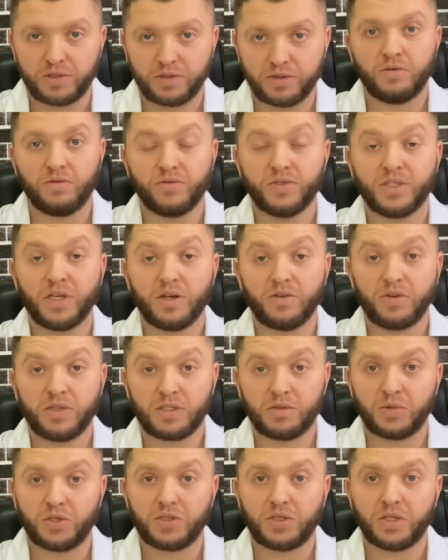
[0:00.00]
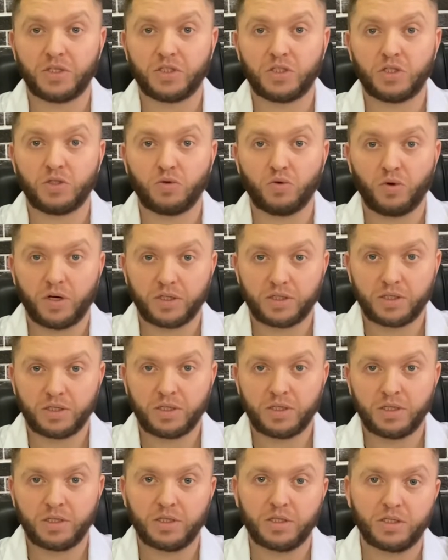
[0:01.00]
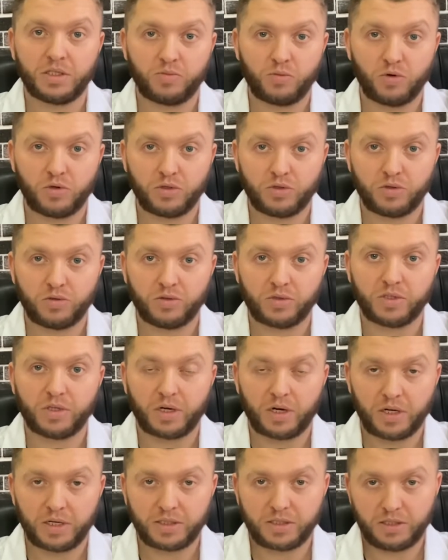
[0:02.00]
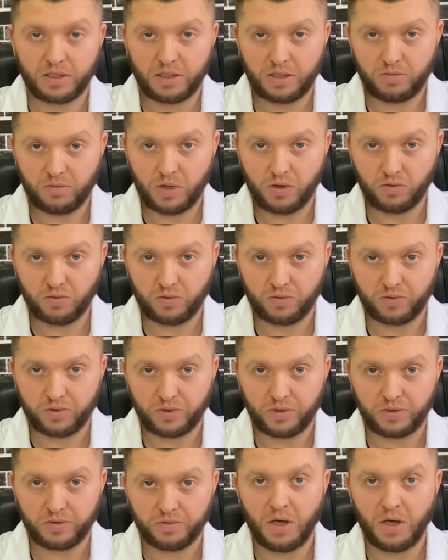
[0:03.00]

В зависимости от ситуации используется разное оборудование.